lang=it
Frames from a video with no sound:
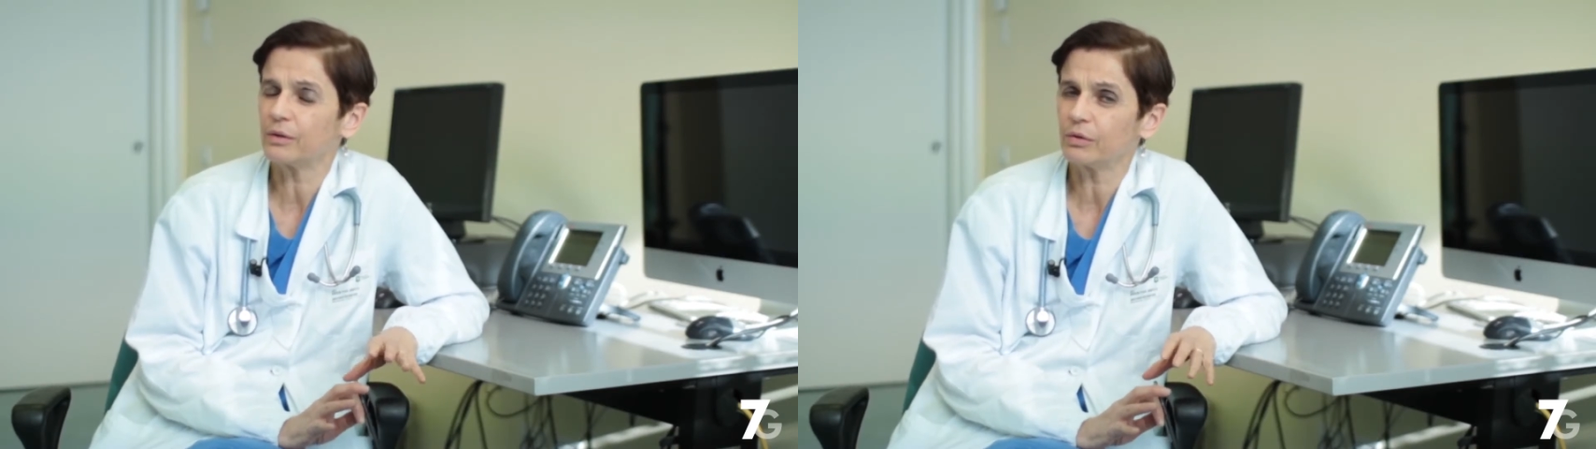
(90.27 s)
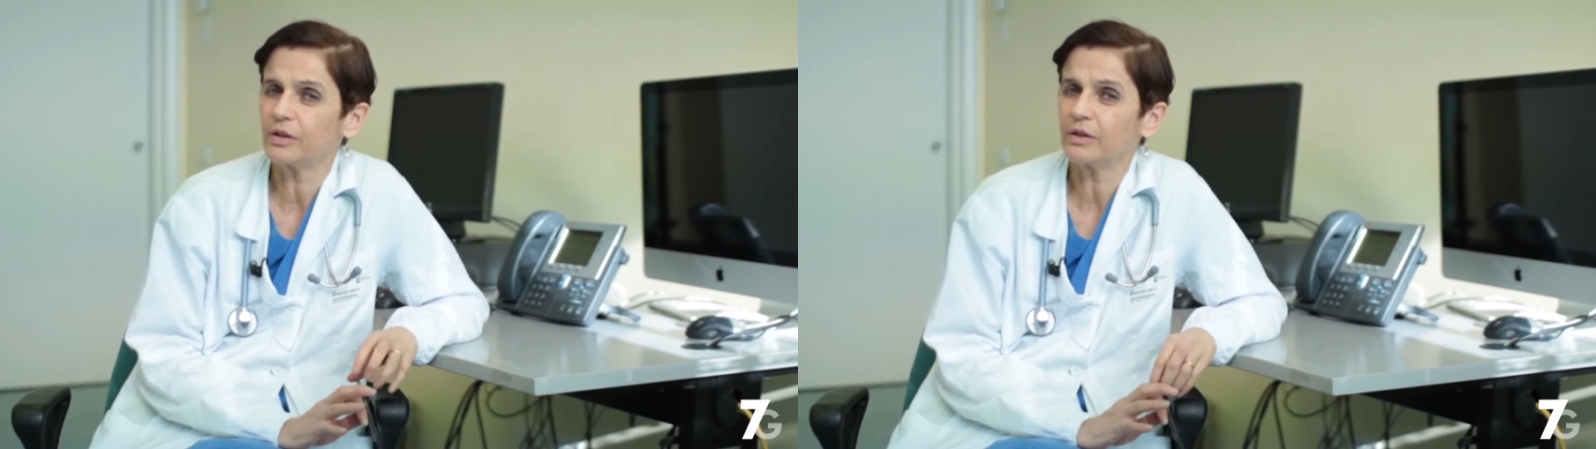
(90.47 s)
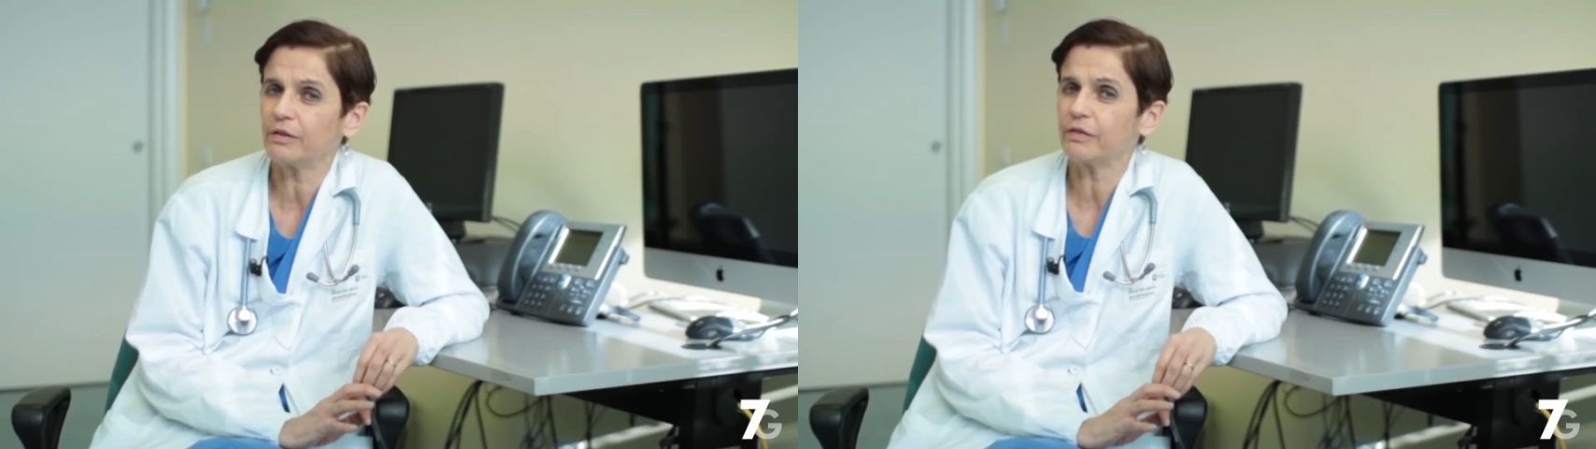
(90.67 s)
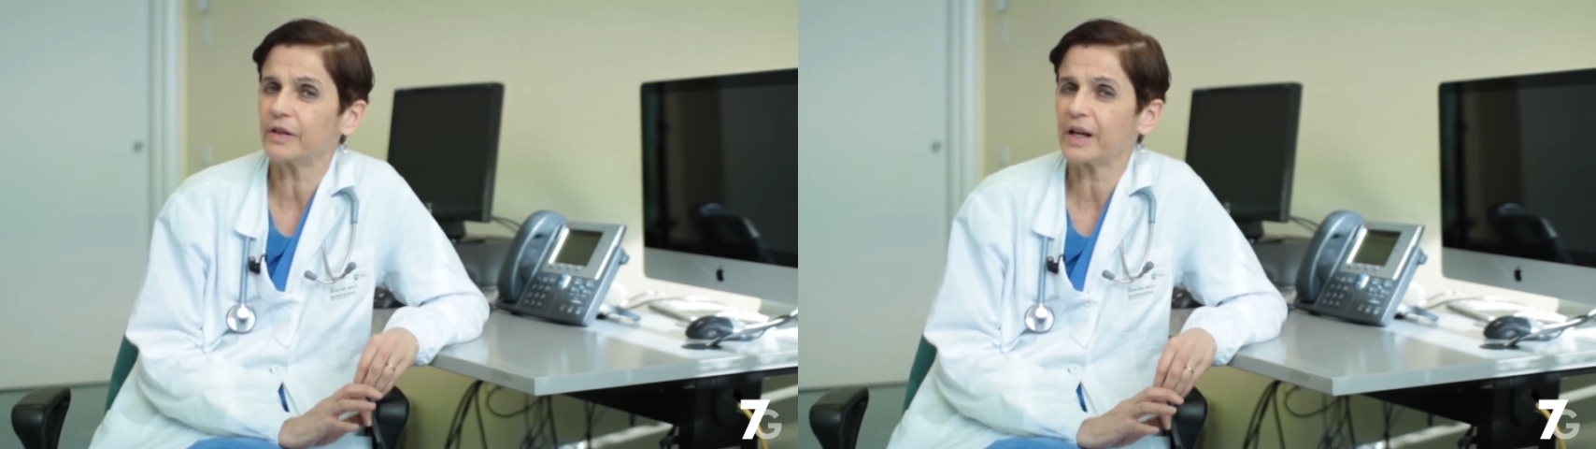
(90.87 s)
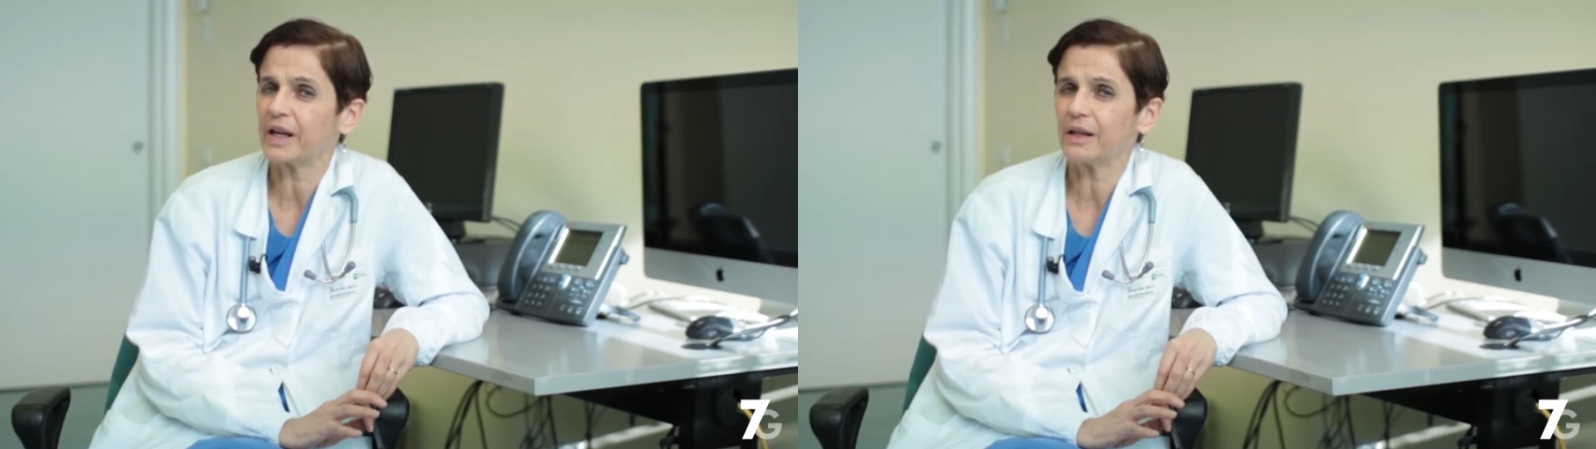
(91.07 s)
non
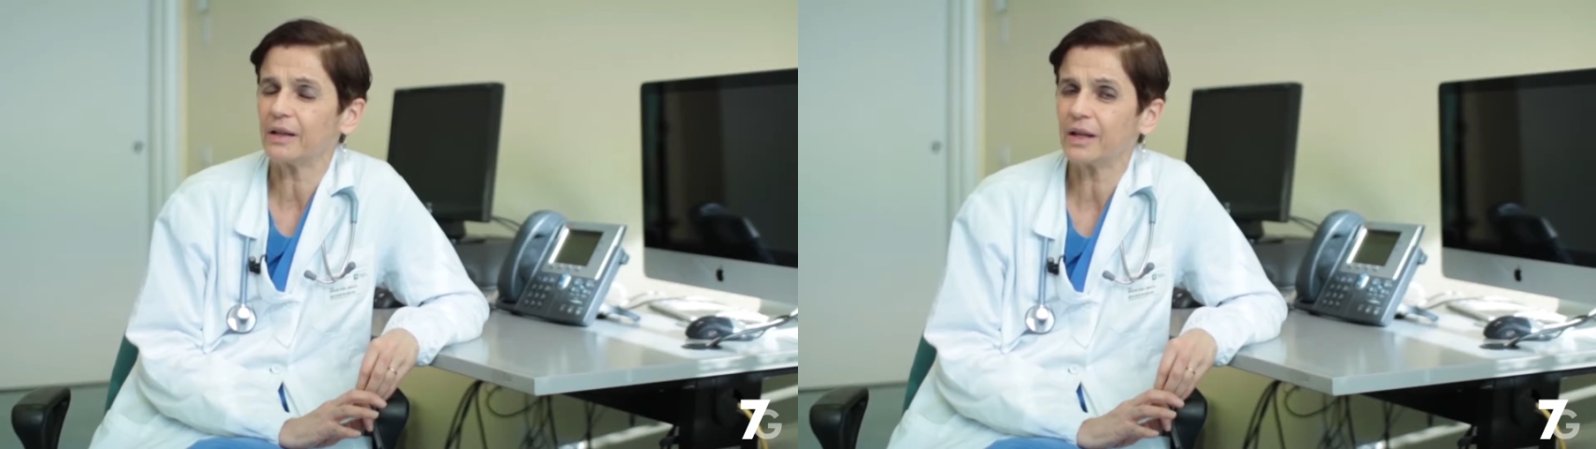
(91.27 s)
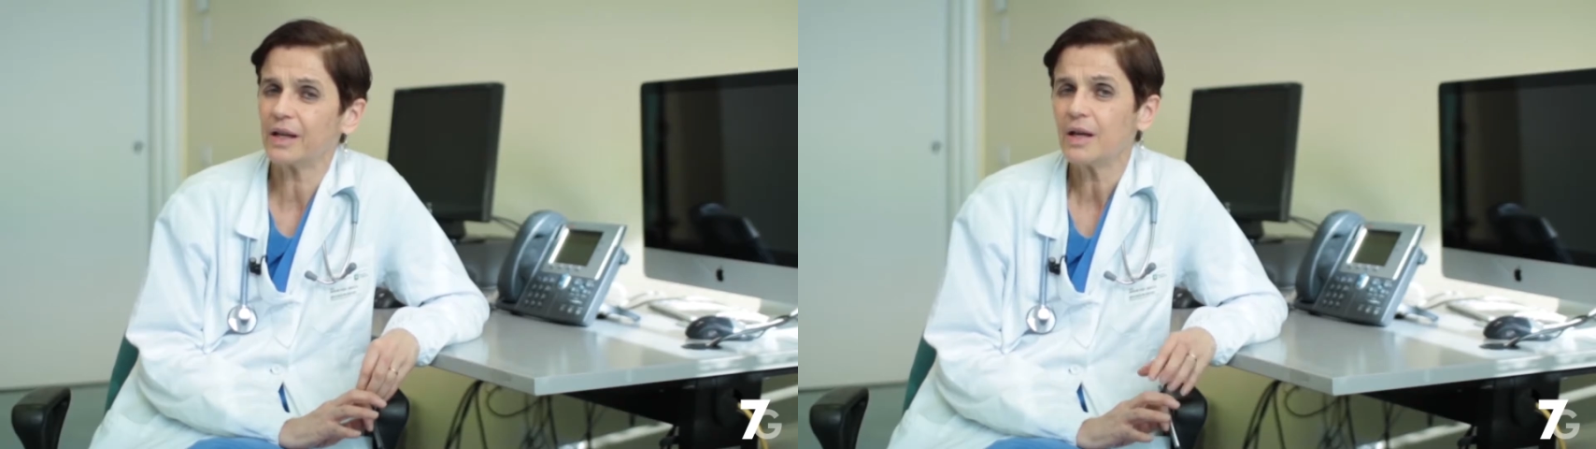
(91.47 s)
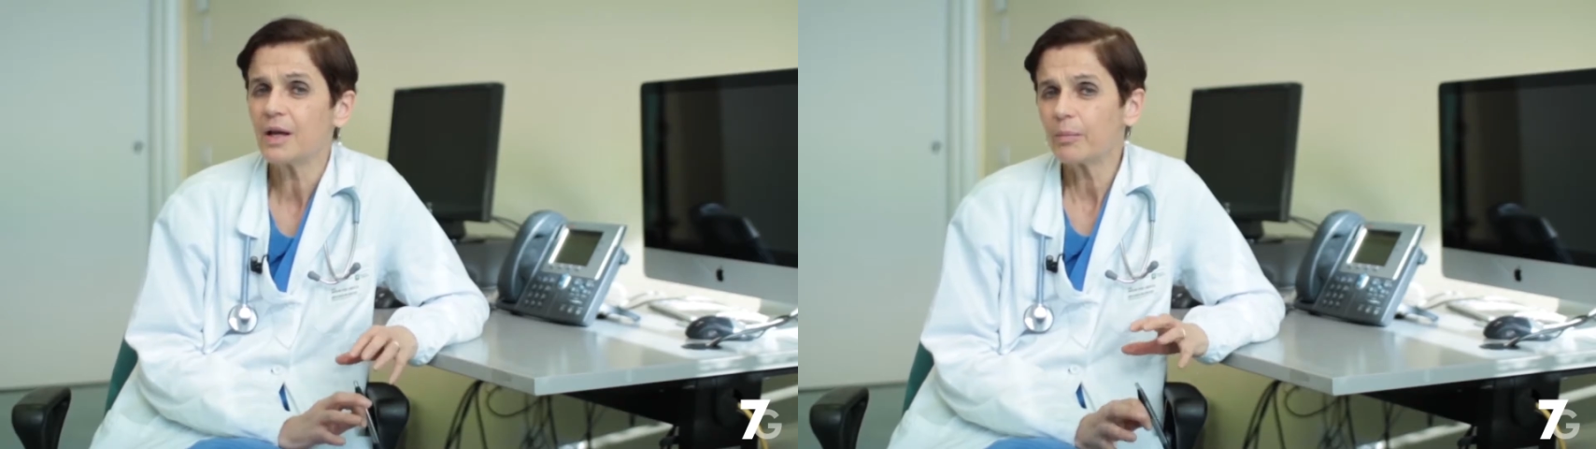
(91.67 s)
indifferente,